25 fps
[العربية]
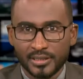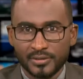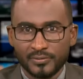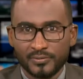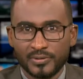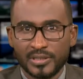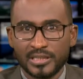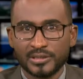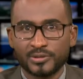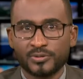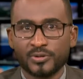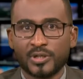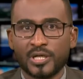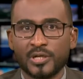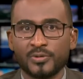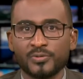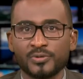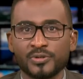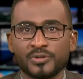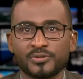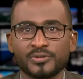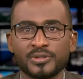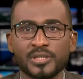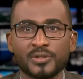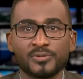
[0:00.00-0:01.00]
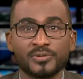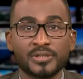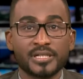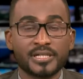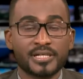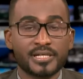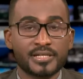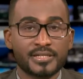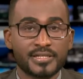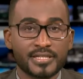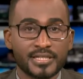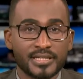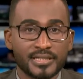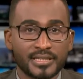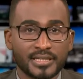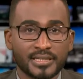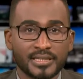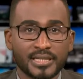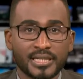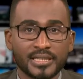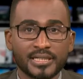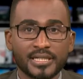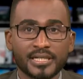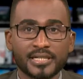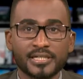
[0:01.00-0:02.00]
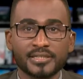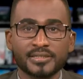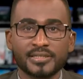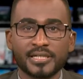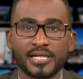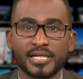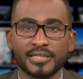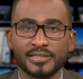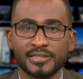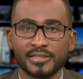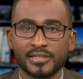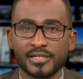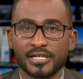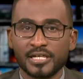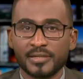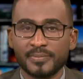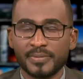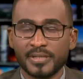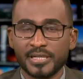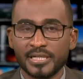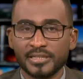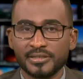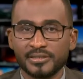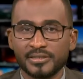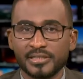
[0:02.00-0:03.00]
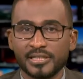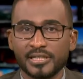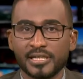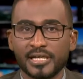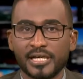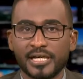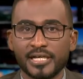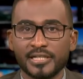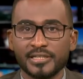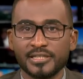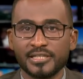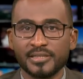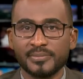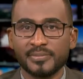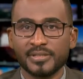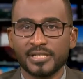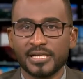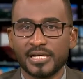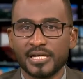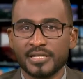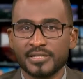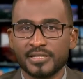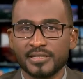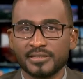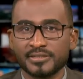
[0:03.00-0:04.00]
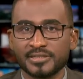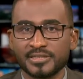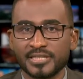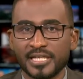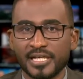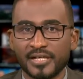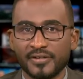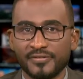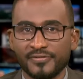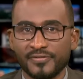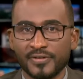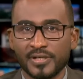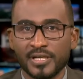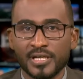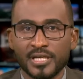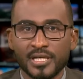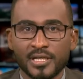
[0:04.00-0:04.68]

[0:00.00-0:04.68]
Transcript: وتعول الدولة كثيرا على قطاعات الغابات للحد من هذا الزحف